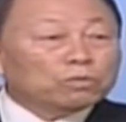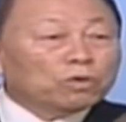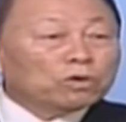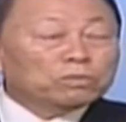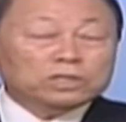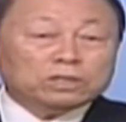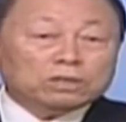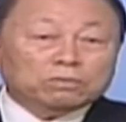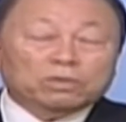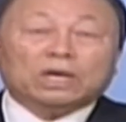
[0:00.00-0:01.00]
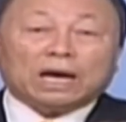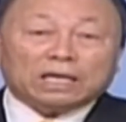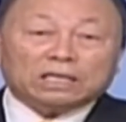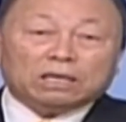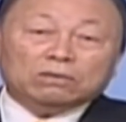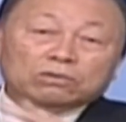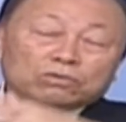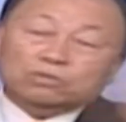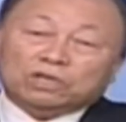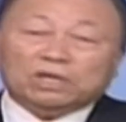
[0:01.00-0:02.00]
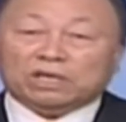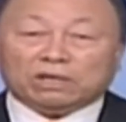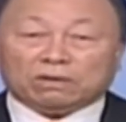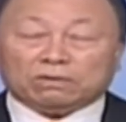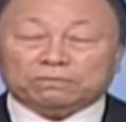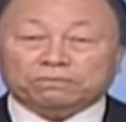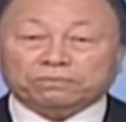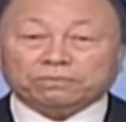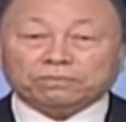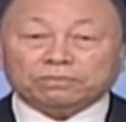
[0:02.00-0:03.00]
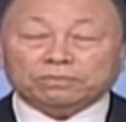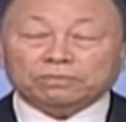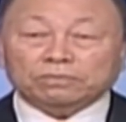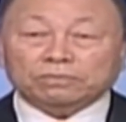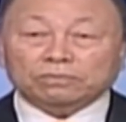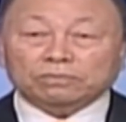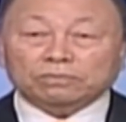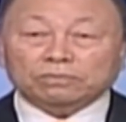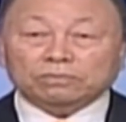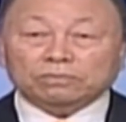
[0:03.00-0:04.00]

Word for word: 那么，谁不犯罪恶？我们都犯罪恶。